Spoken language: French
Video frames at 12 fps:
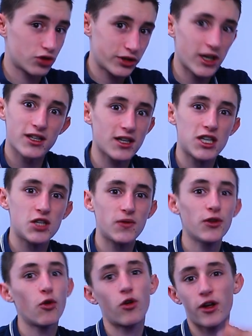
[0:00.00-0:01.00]
très
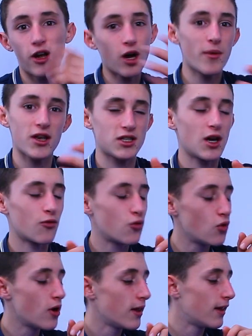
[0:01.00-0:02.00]
satisfait, donc un grand merci à
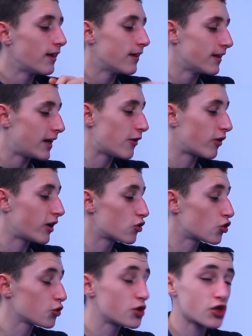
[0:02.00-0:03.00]
vous. Et voilà,
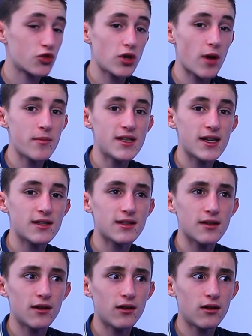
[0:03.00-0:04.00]
aujourd'hui j'en suis à
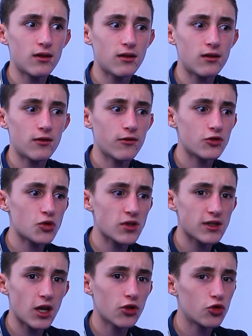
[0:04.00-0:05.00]

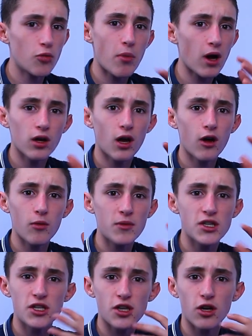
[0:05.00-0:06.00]
1760 par là,
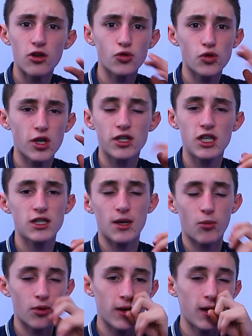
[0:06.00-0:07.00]
1770
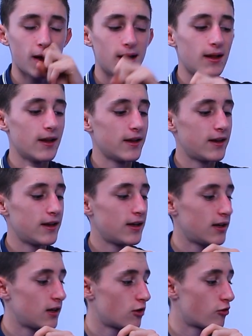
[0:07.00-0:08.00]
abonnés.
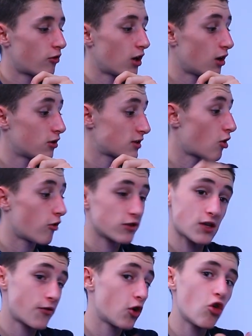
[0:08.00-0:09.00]
Et voilà, ça,
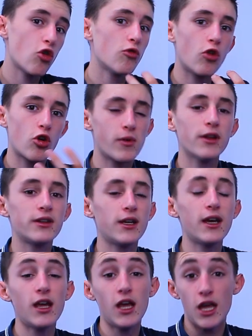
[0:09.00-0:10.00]
ça fait que
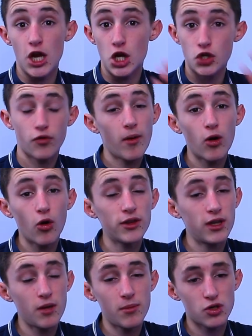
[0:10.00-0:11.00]
augmenter. Et je suis vraiment
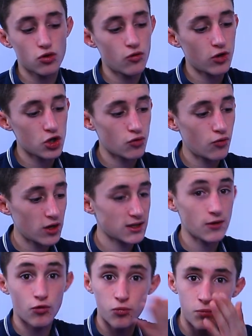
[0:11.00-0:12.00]
content parce que voilà, je vois que
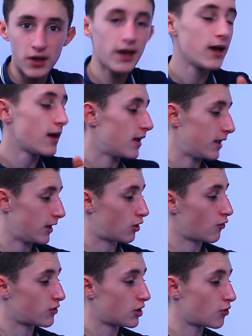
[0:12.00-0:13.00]
ça vous plaît et
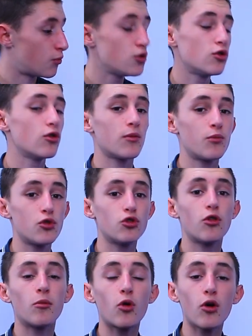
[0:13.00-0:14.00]
que vous êtes de plus en plus
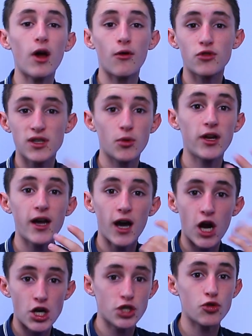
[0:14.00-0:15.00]
nombreux à vous abonner
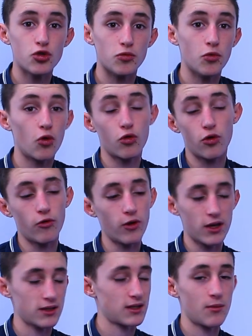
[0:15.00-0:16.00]
à chaîne YouTube. Donc
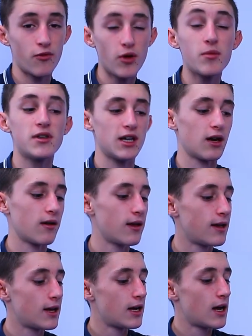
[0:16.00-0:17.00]
voilà, ça me fait plaisir.
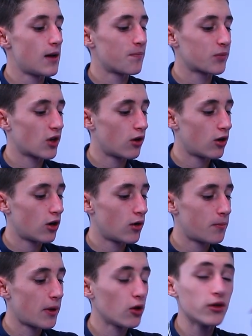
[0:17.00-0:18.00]

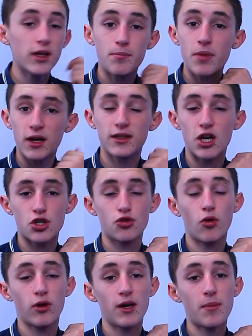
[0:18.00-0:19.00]
Euh, Parlons des partages,
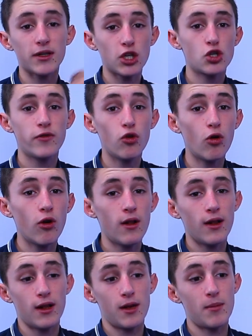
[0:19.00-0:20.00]
donc les partages de vidéos,
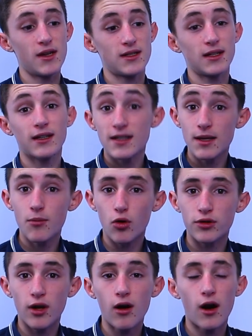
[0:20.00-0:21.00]
mais ben, c'est très
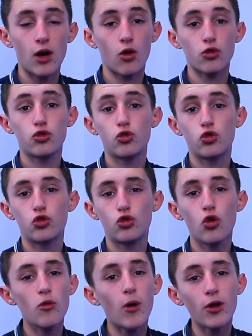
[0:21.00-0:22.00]
important. Alors
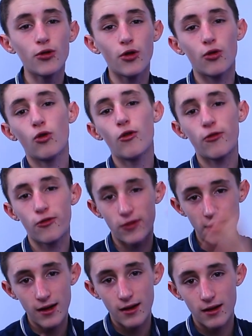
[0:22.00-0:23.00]
tout le monde le
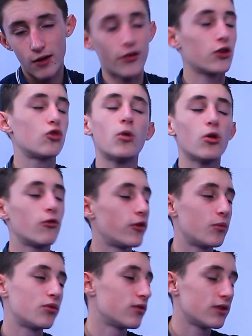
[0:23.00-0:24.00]
fait, fait, tout le monde le
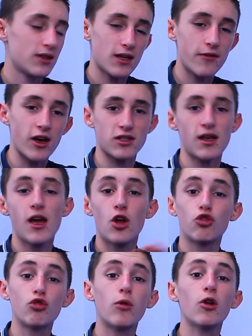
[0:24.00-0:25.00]
fait, c'est l'inverse.
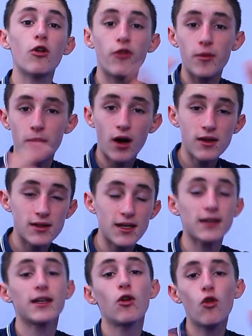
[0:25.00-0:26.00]
Tout le monde le fait pas,
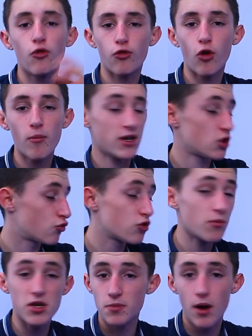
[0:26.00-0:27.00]
certains le font, mais je
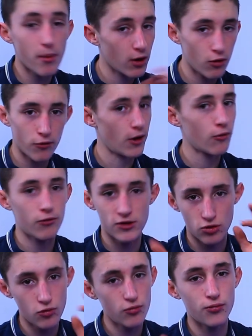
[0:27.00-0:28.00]
vous oblige pas après le faire, vous
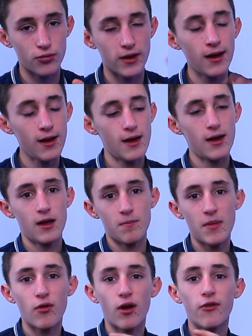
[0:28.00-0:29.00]
faites ce que vous voulez.
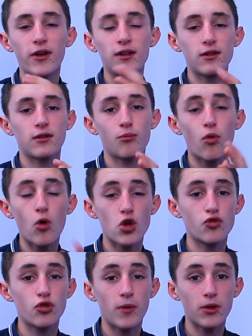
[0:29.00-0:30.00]
Mais voilà, en fait, pourquoi
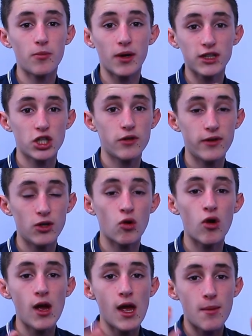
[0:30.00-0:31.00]
je vous demande de partager
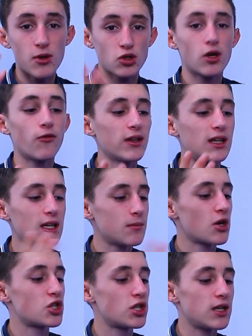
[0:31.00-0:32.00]
vidéo Parce qu'en fait,
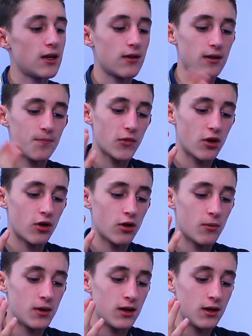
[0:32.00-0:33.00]
imaginez,
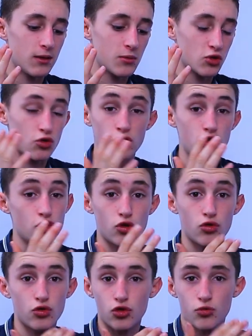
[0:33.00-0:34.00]
euh, mais parce que je,
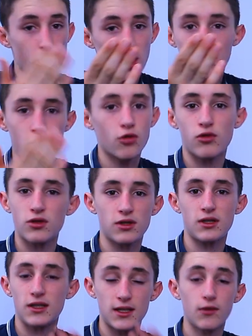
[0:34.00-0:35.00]
je, parie que
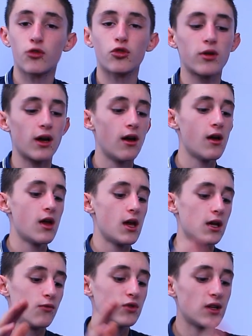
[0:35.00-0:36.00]
c'est votre cas.
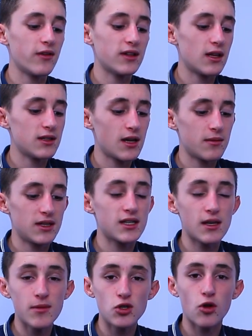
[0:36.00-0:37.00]
Vous avez
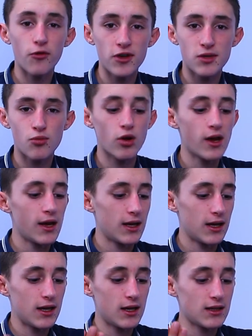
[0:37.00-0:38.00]
des, amis sur Facebook
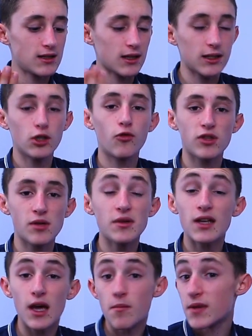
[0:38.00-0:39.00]
et certains de vos
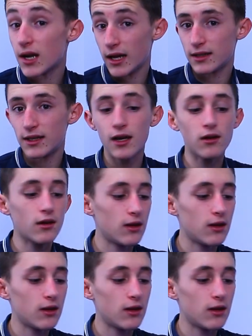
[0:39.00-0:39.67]
amis aiment bien high tech.